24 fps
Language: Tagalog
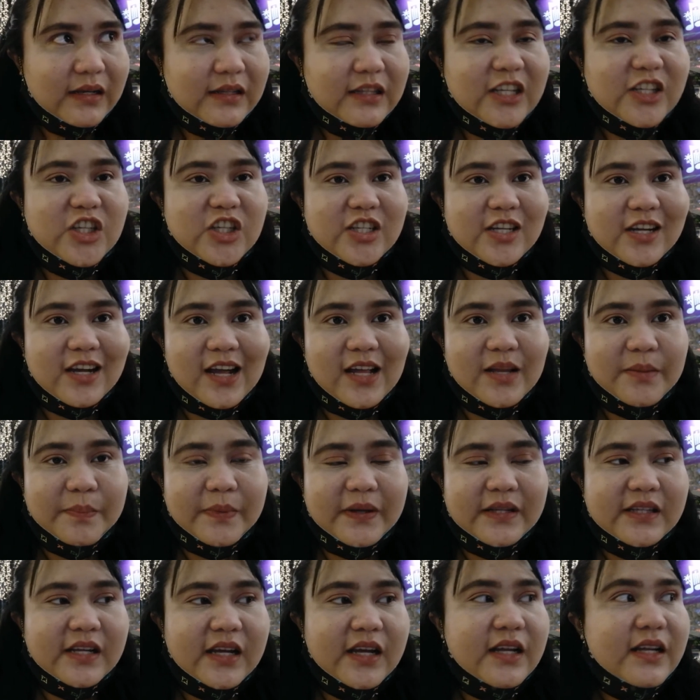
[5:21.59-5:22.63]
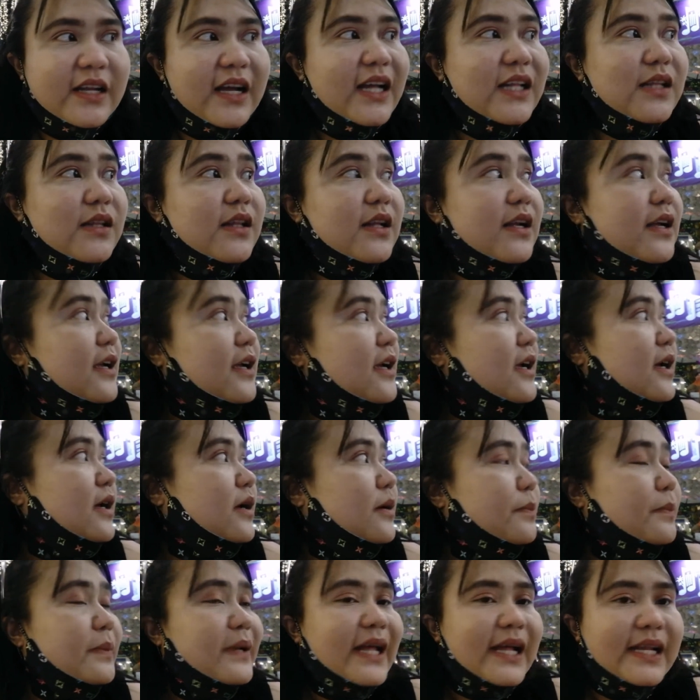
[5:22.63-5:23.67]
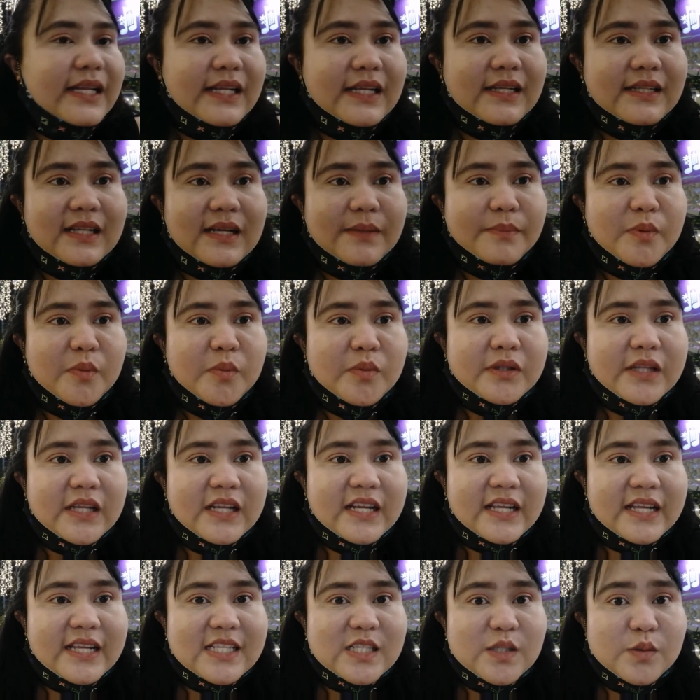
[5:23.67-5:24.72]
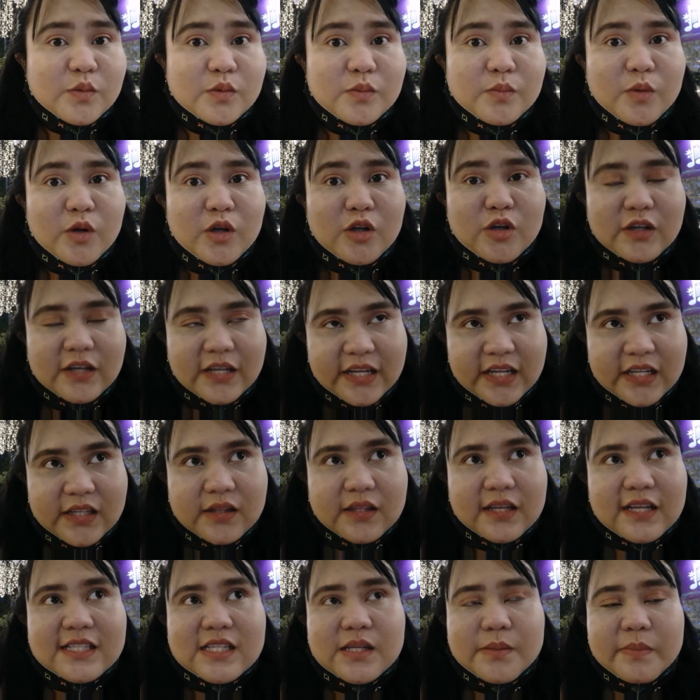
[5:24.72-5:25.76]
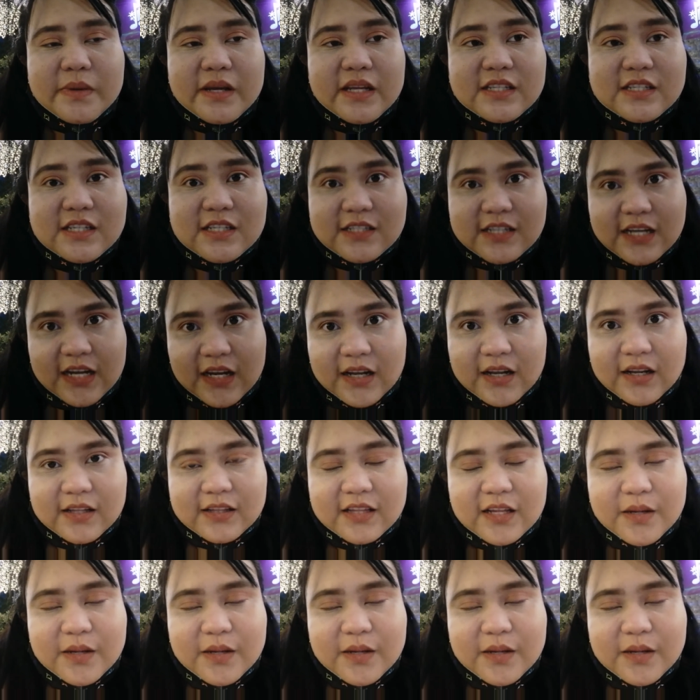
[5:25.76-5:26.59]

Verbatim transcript: Nagchichikahan pa din. At, planning na pumunta ng Eastwood Mall ulit kasi may check